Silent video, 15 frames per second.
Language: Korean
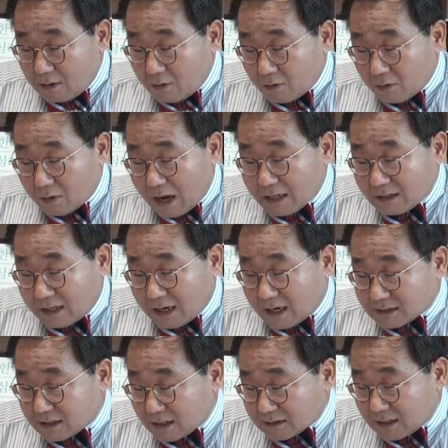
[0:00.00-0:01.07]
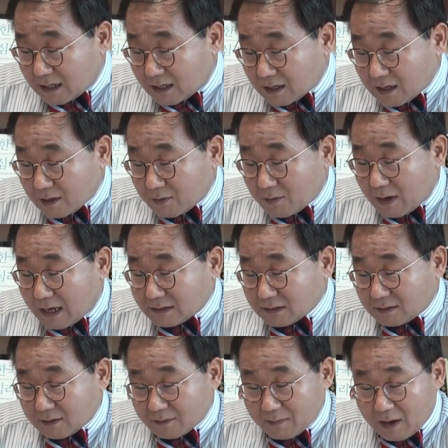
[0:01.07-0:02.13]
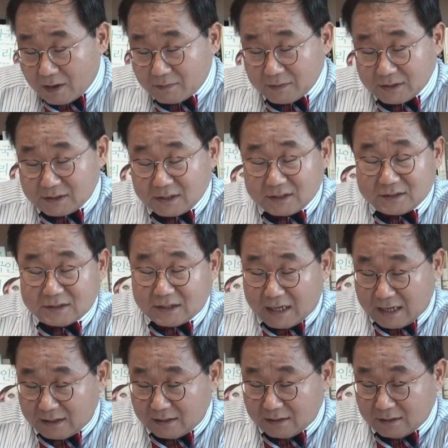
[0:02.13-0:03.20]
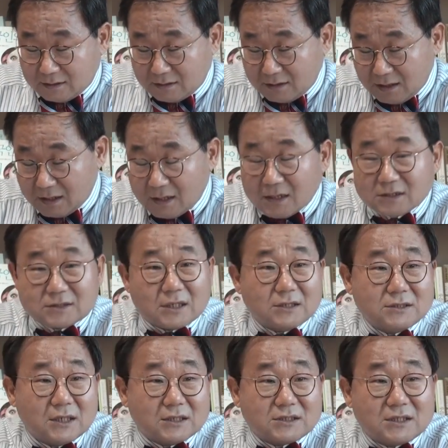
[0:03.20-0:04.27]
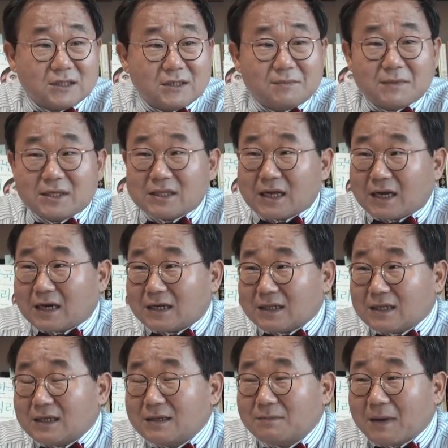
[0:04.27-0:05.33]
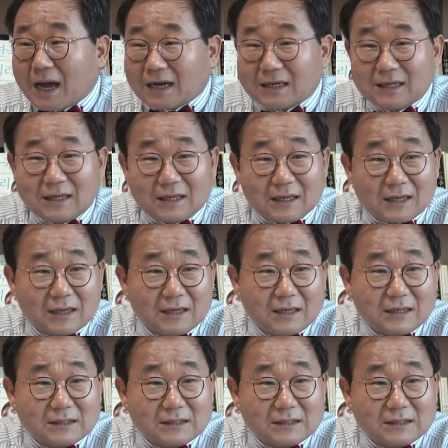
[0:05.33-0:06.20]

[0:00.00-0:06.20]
어, 한때 가장 사랑했고 아직 그 마음이 식지 않는 전 여친입니다라는 이 말이